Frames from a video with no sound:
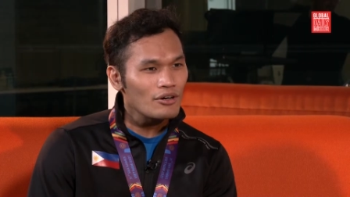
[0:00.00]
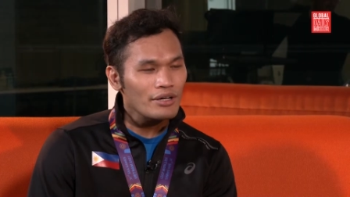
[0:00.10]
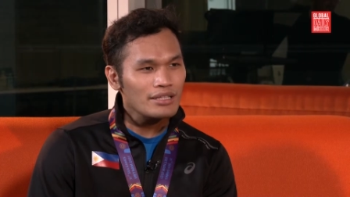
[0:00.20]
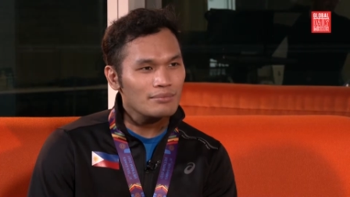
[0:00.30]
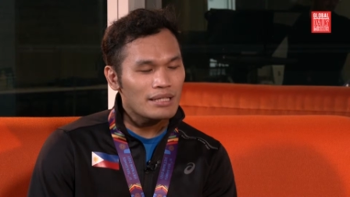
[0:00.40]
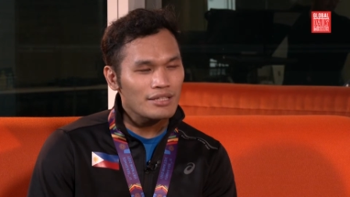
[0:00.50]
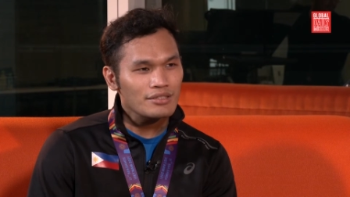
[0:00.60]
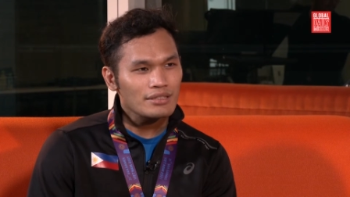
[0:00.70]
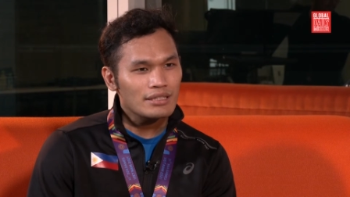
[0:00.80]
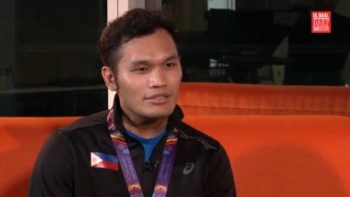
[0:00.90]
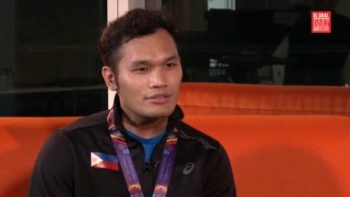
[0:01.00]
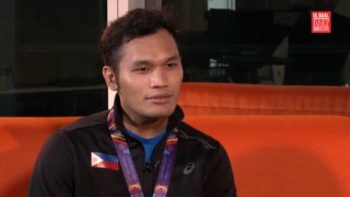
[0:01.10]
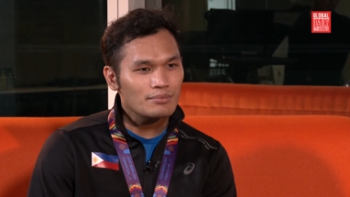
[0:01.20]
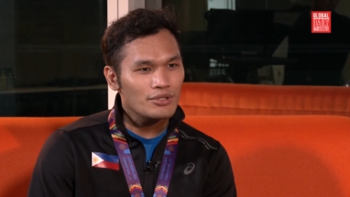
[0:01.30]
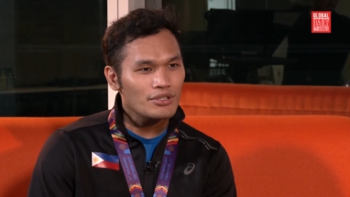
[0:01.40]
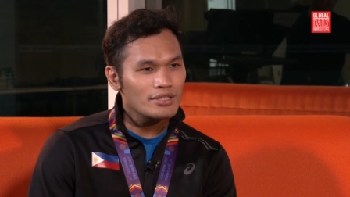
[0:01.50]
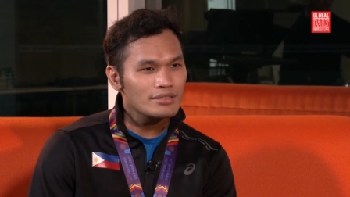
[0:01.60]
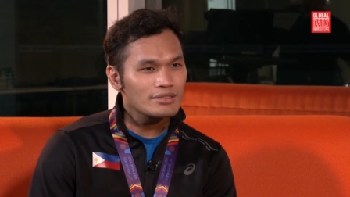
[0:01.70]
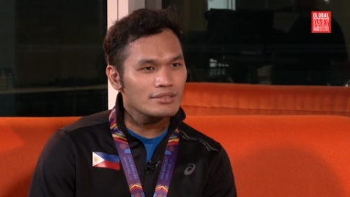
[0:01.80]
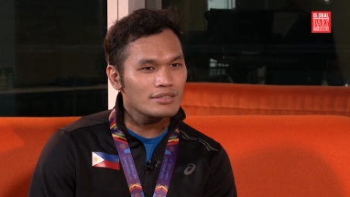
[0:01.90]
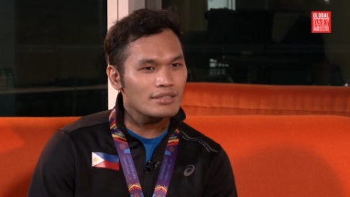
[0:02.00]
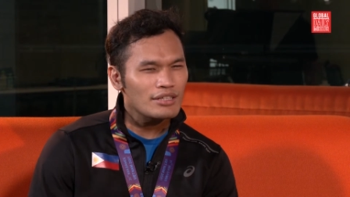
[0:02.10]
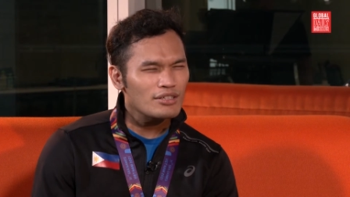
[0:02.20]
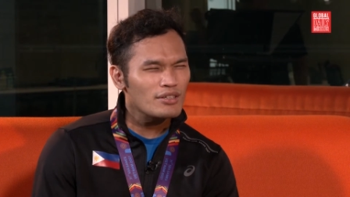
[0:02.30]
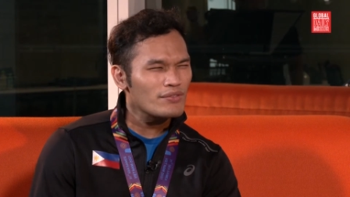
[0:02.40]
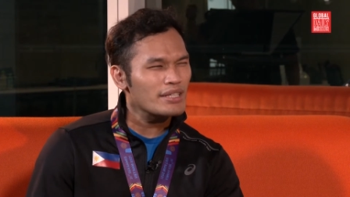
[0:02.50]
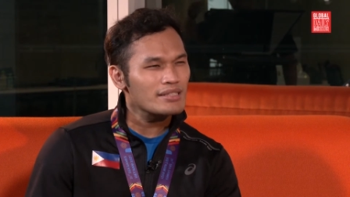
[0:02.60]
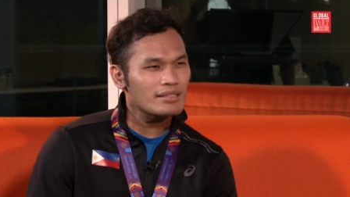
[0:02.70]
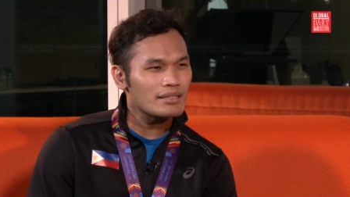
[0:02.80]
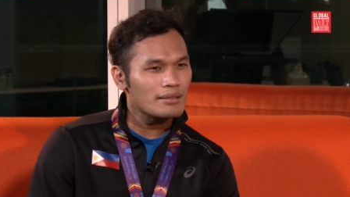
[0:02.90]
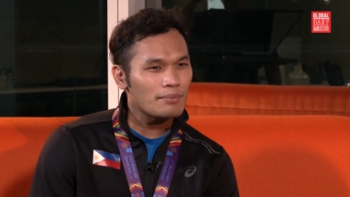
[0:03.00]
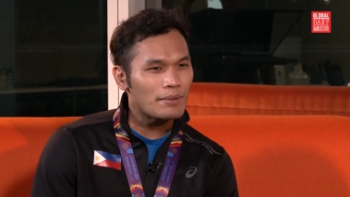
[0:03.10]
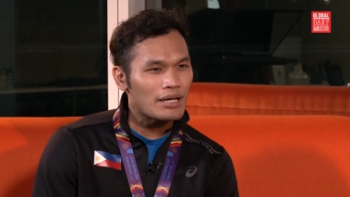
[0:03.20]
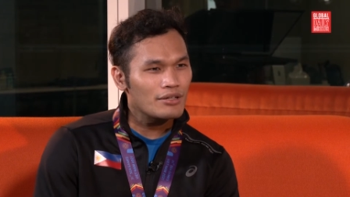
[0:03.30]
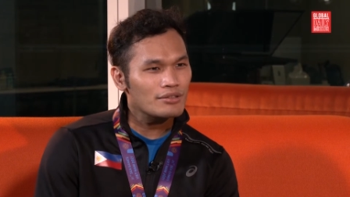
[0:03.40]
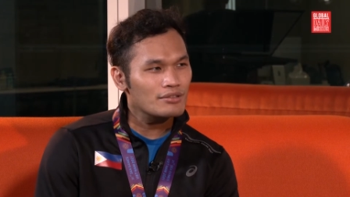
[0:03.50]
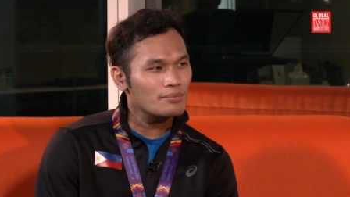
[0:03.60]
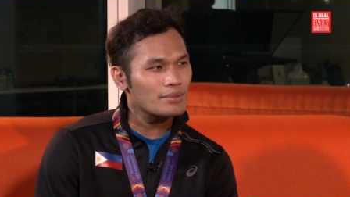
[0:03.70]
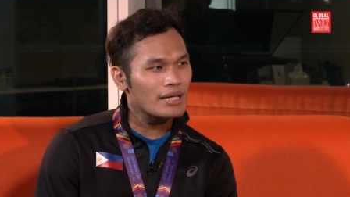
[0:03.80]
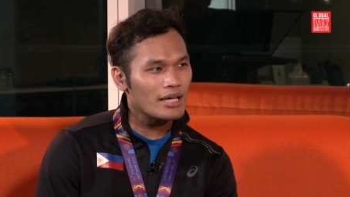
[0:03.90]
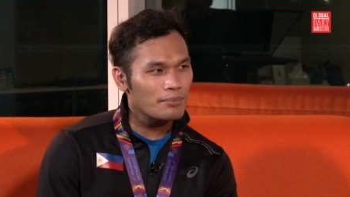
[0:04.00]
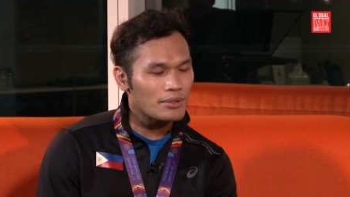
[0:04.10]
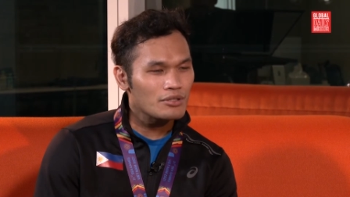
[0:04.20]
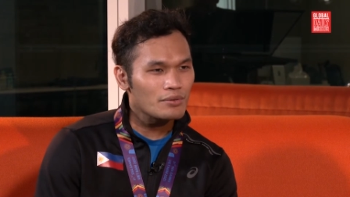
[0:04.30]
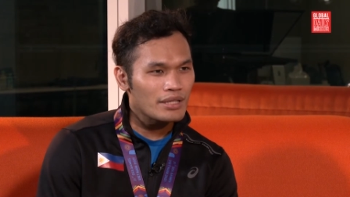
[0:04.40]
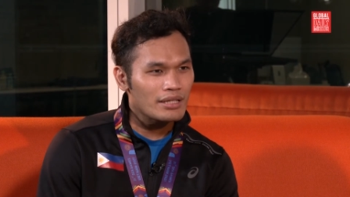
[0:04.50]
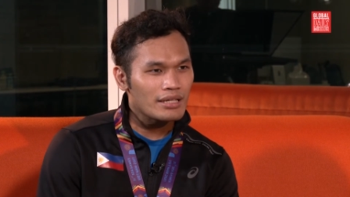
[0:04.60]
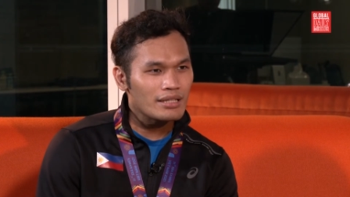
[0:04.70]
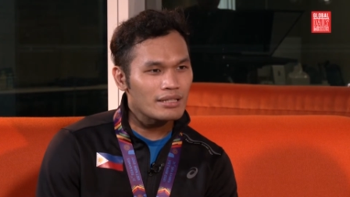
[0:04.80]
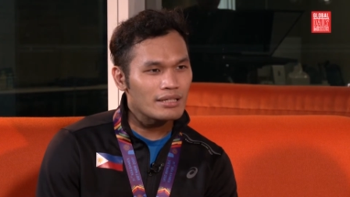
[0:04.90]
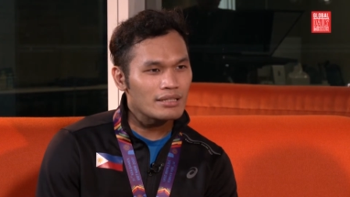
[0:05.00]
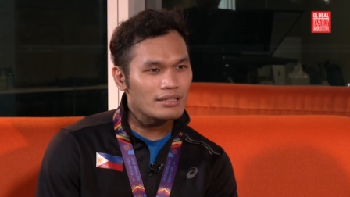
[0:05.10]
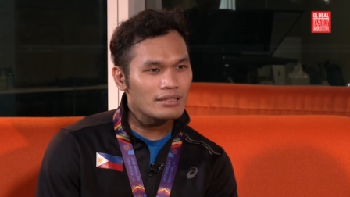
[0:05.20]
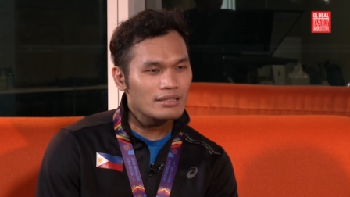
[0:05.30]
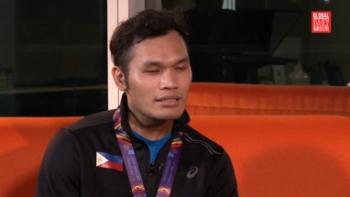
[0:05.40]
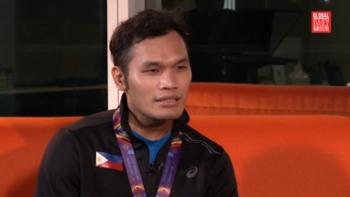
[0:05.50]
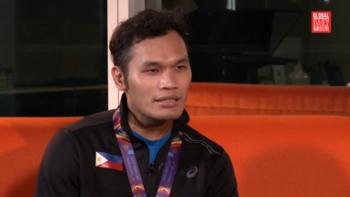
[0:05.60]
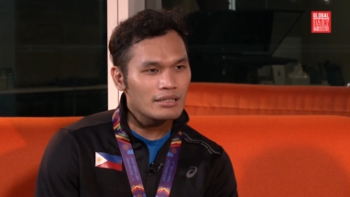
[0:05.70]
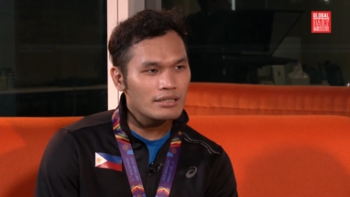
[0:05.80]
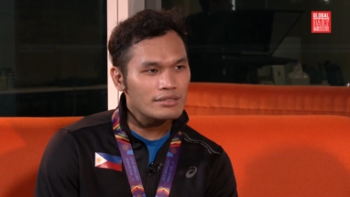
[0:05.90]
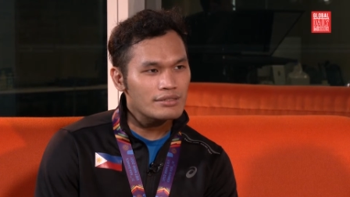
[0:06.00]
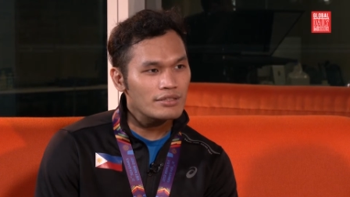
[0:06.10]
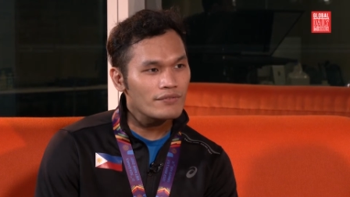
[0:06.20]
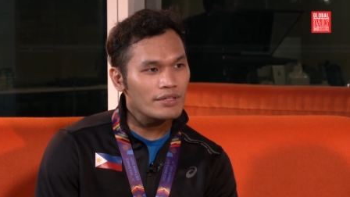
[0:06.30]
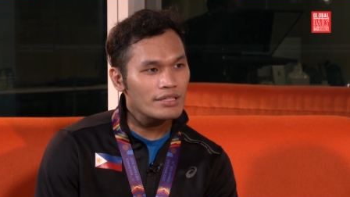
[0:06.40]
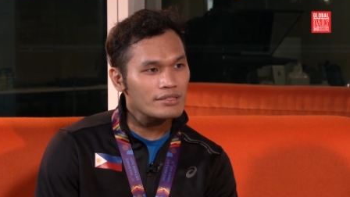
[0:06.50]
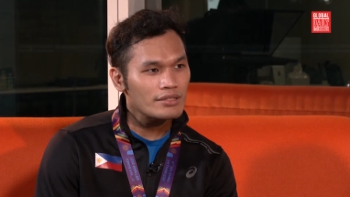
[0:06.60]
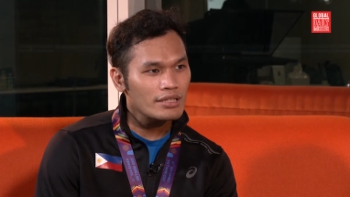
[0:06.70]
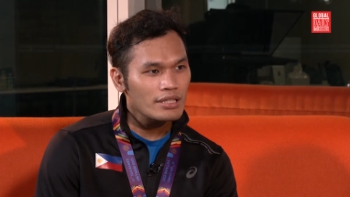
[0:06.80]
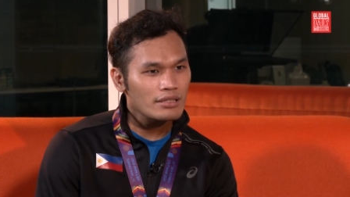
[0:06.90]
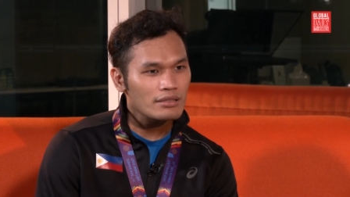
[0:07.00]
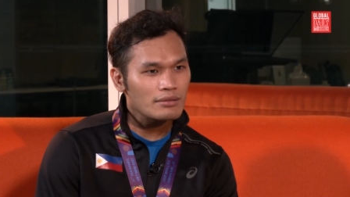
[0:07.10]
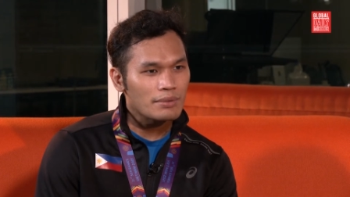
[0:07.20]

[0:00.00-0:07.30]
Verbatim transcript: Okay naman. Actually, ano, more on recovering sa pagod ng biyahe pa uwi and mm-hmm. then uh, it's still very surreal.